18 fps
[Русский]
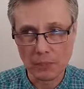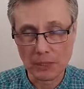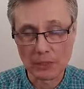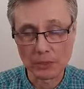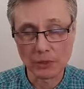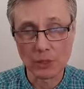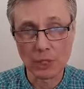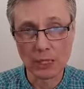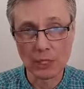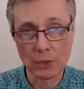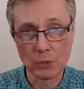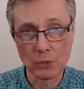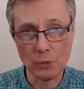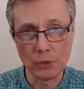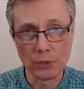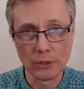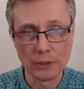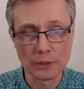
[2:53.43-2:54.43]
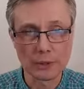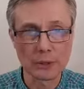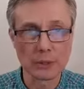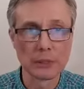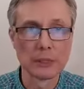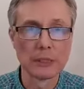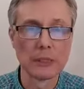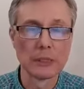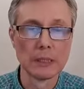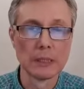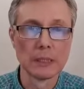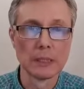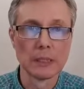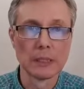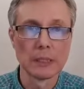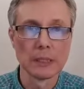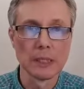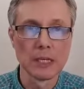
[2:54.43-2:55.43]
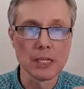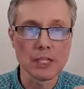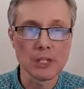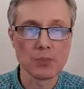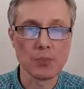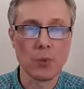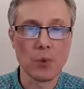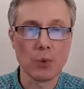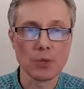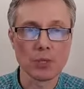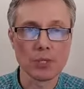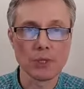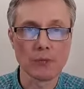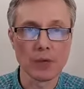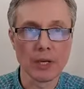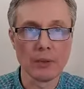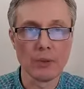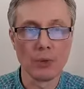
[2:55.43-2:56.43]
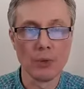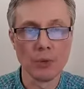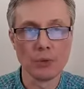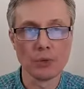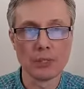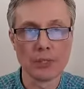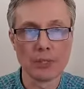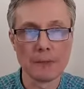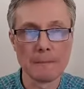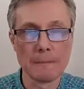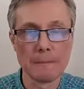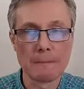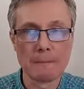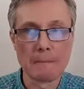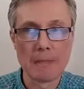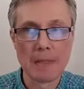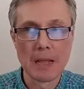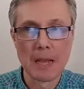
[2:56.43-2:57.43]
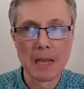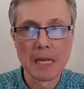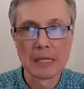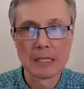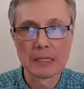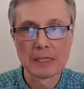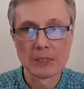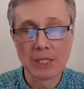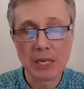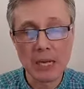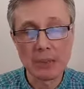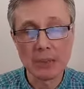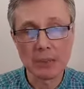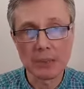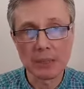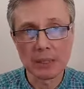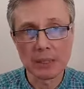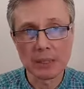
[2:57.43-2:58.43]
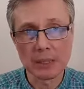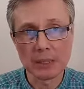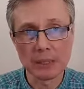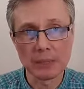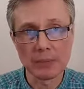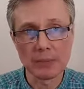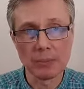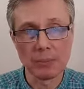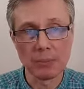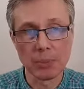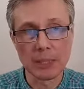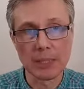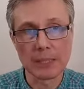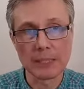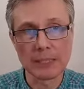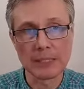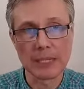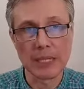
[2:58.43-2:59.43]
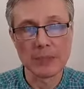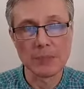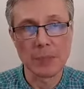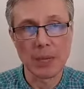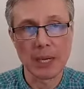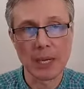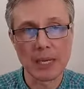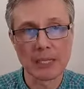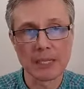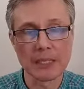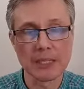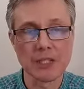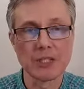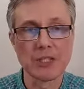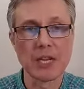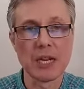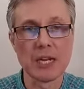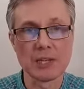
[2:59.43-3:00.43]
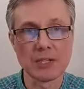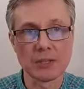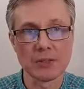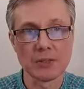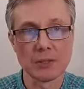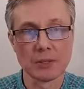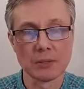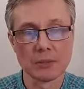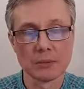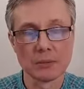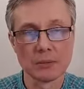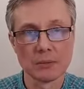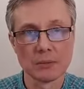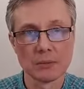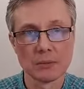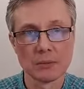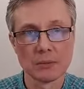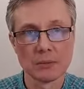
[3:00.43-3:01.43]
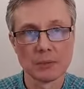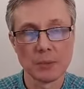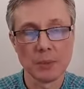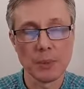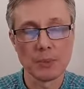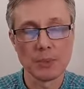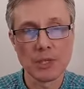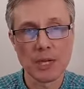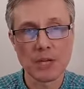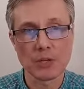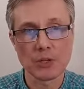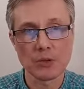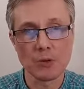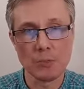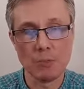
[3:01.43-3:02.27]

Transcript: дарует Господь своим людям, та э, благодать, покаяния она действенна. Напоминаю, что